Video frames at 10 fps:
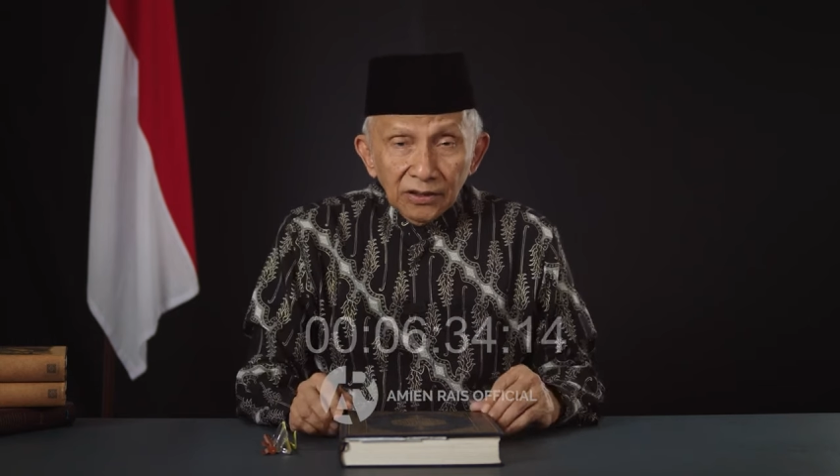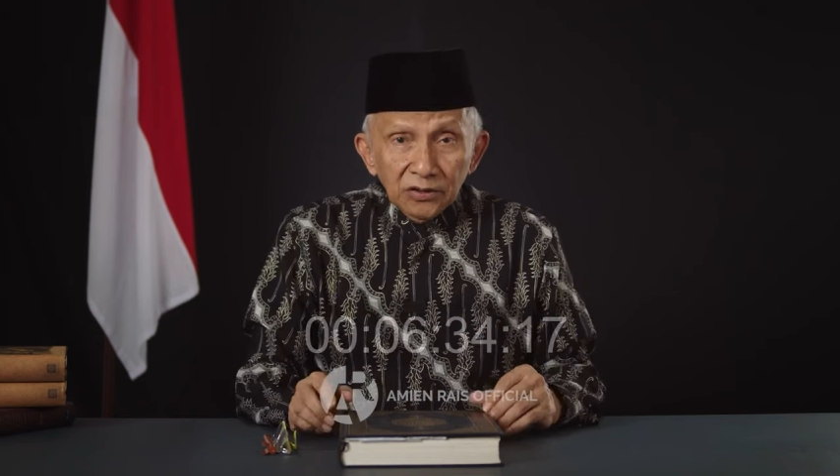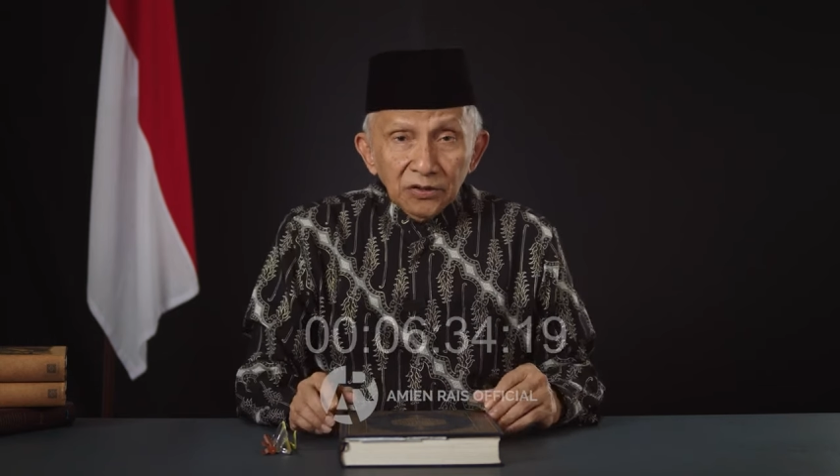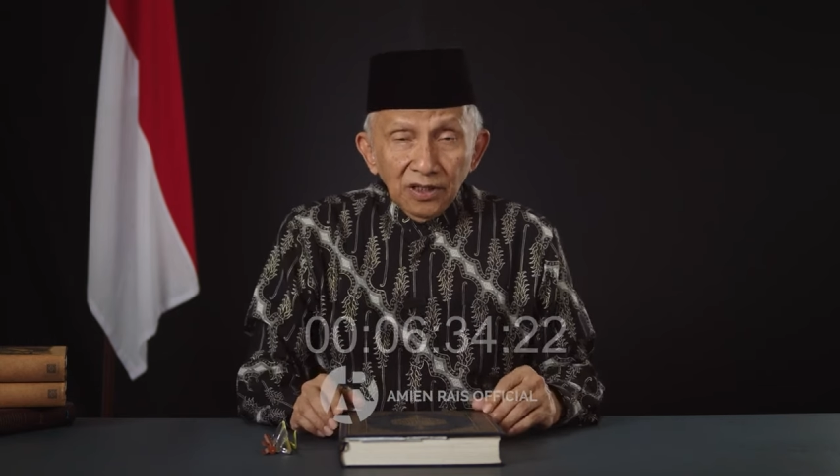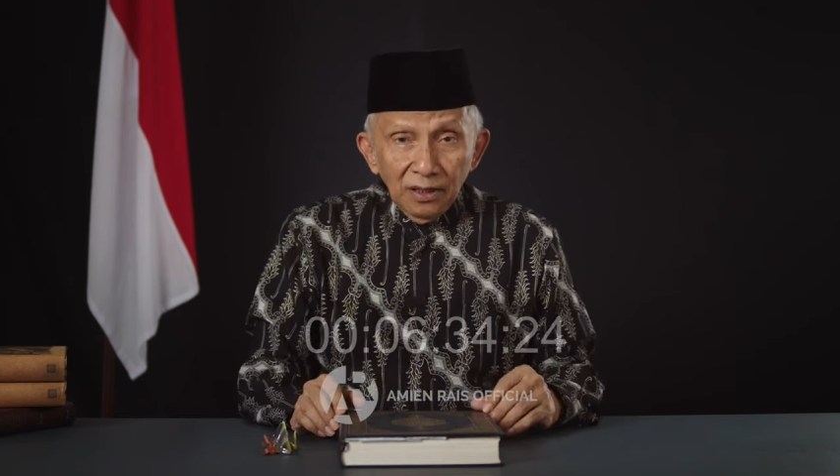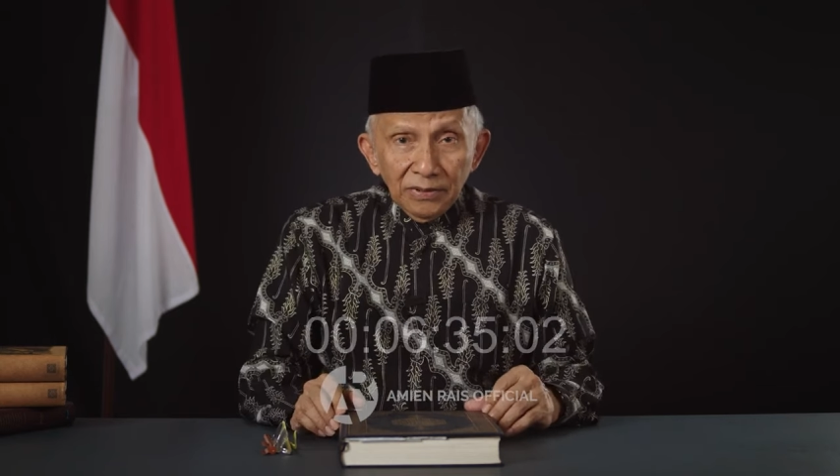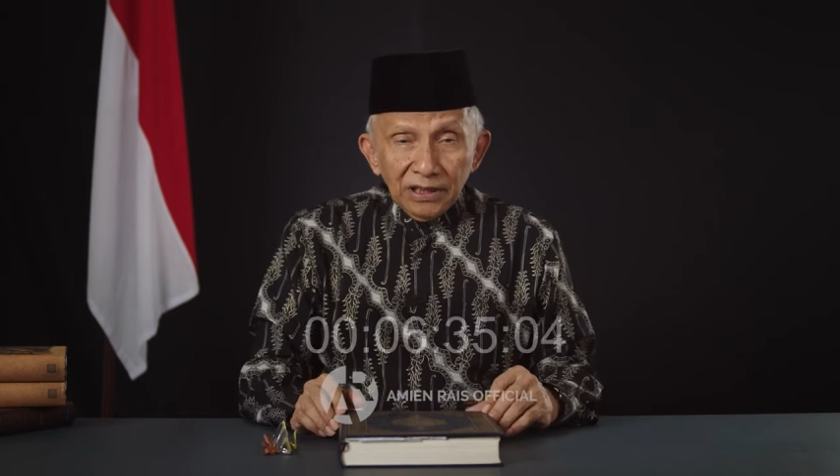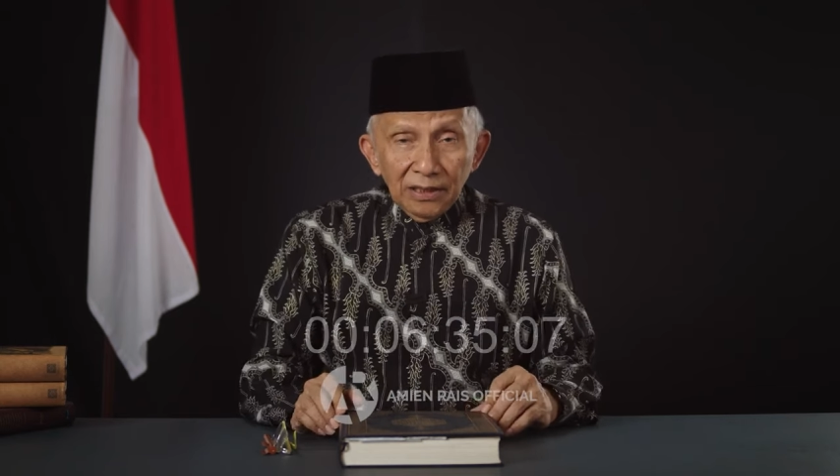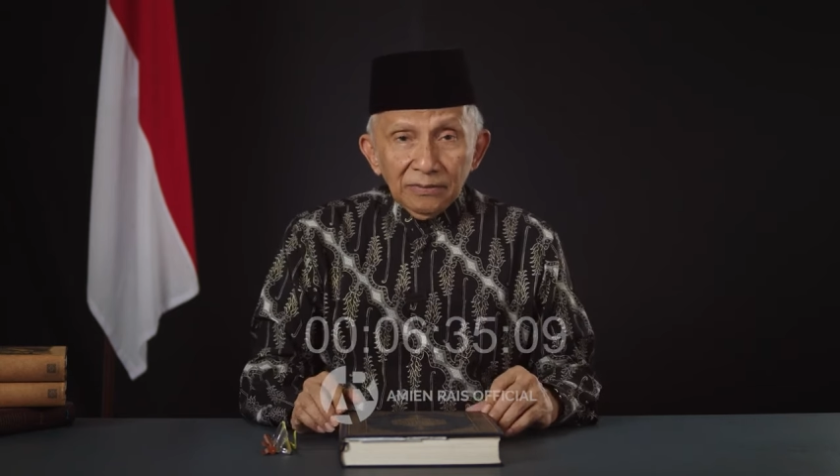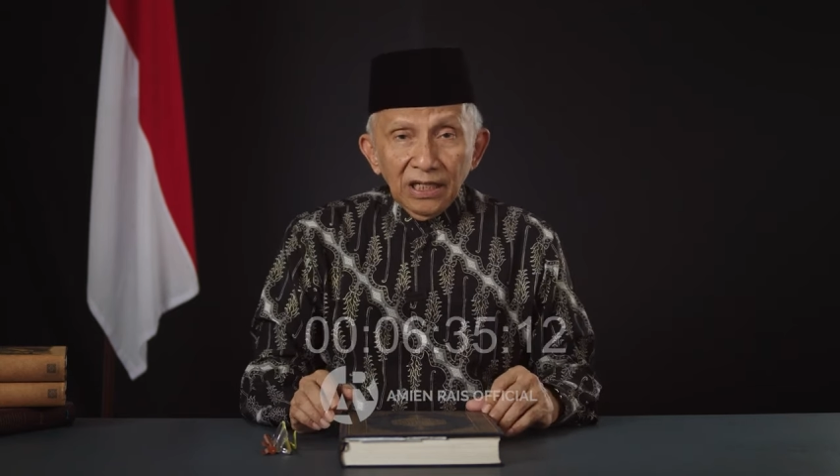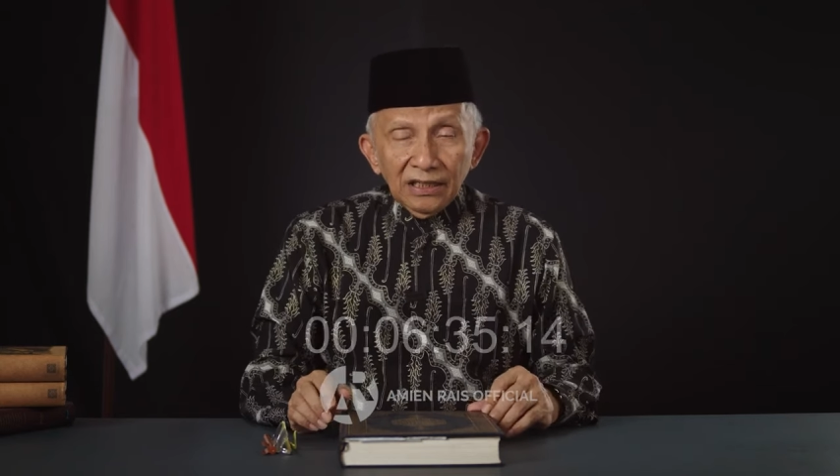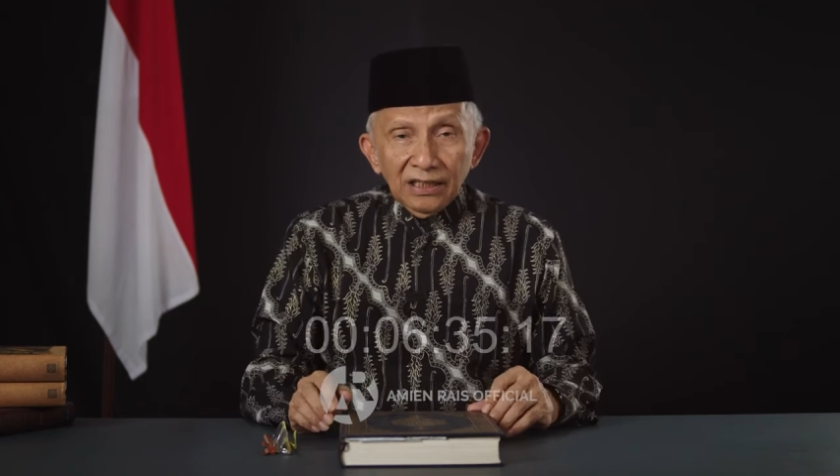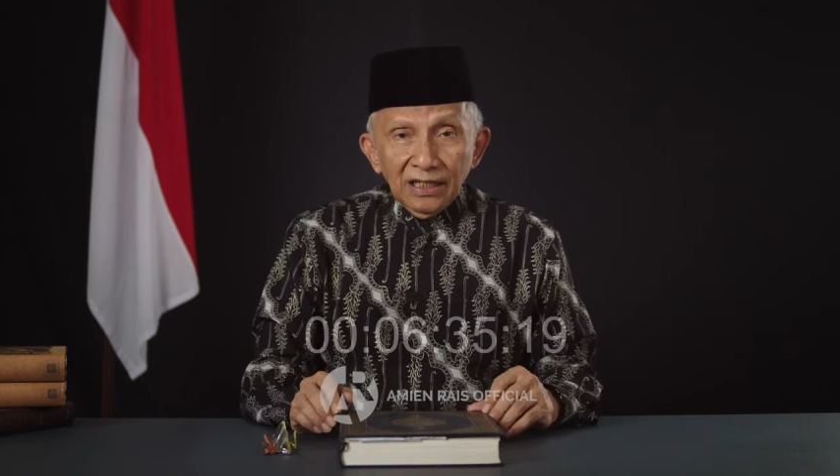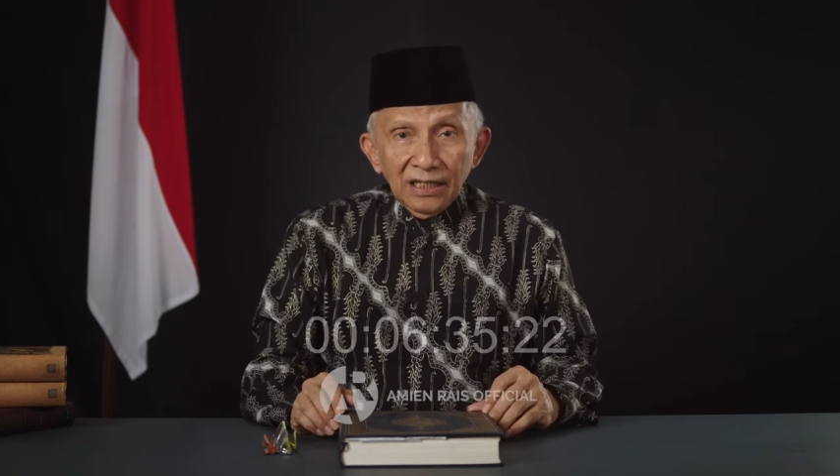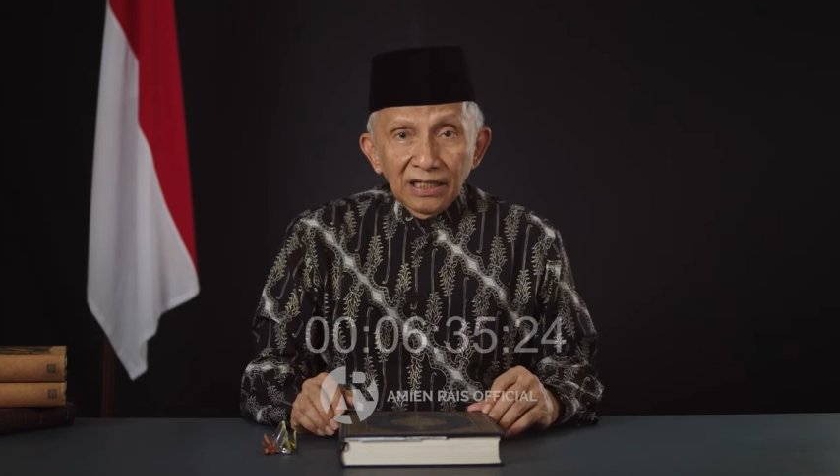Atau juga mereka
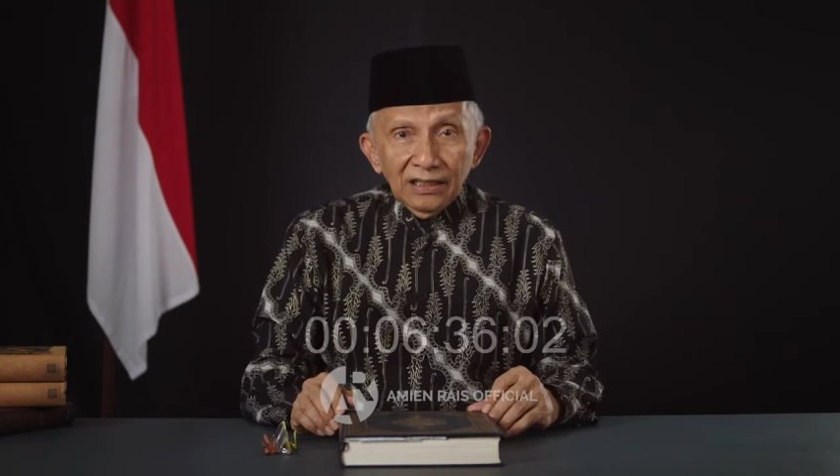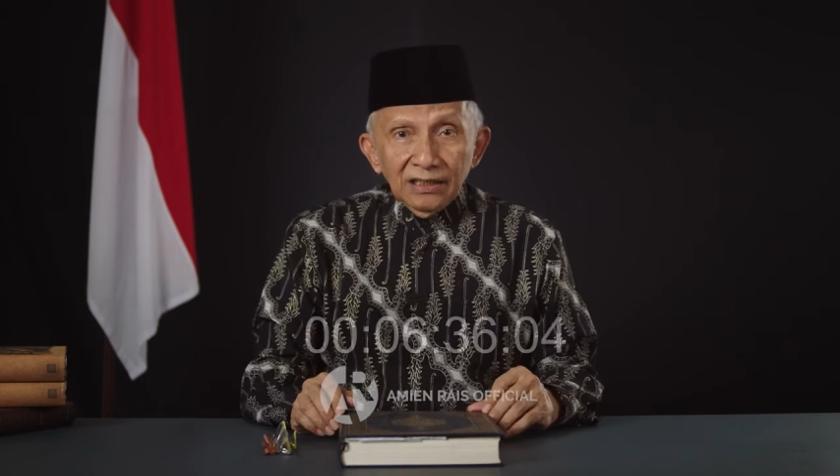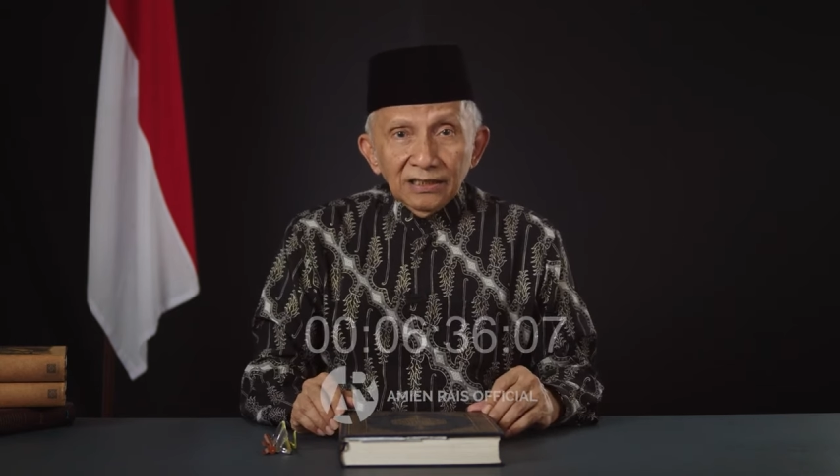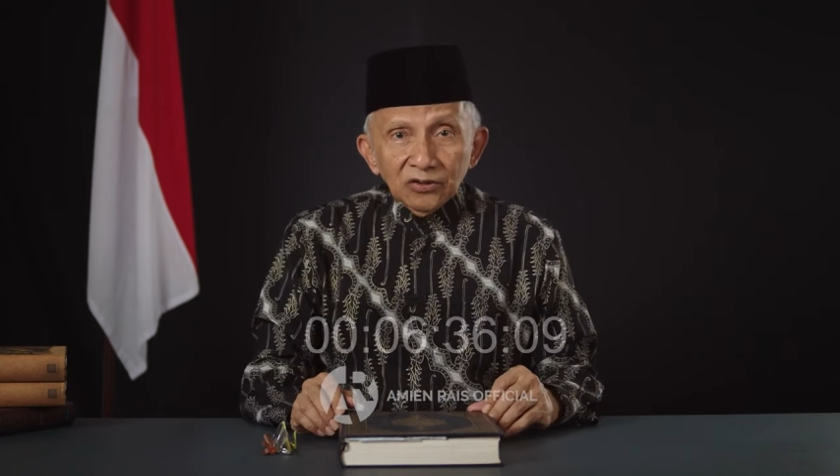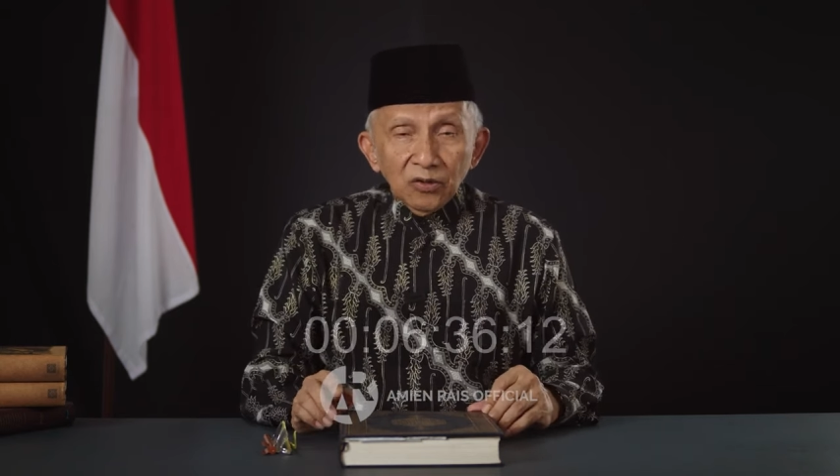mengatakan